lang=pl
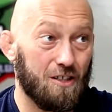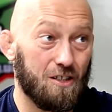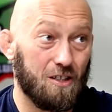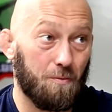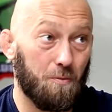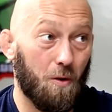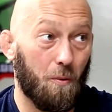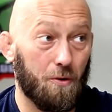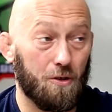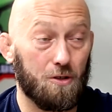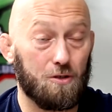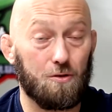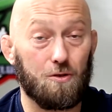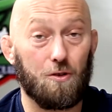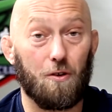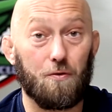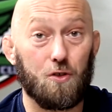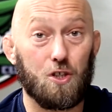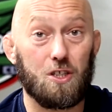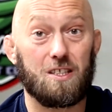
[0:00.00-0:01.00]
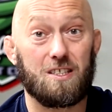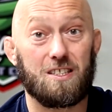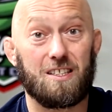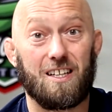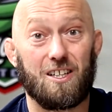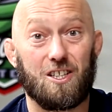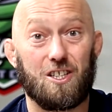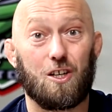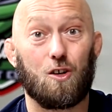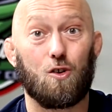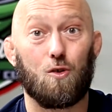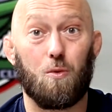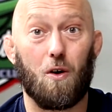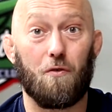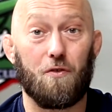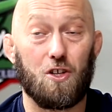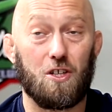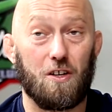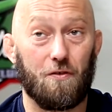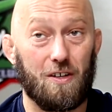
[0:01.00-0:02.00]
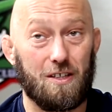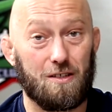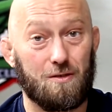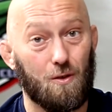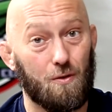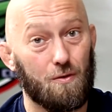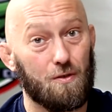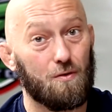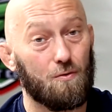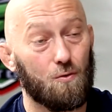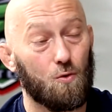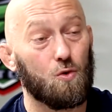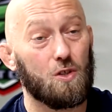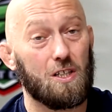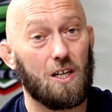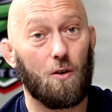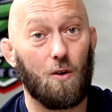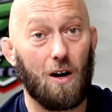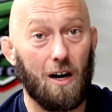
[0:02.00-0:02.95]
że po prostu no, wszyscy nasi klubowicze wezmą nim udział,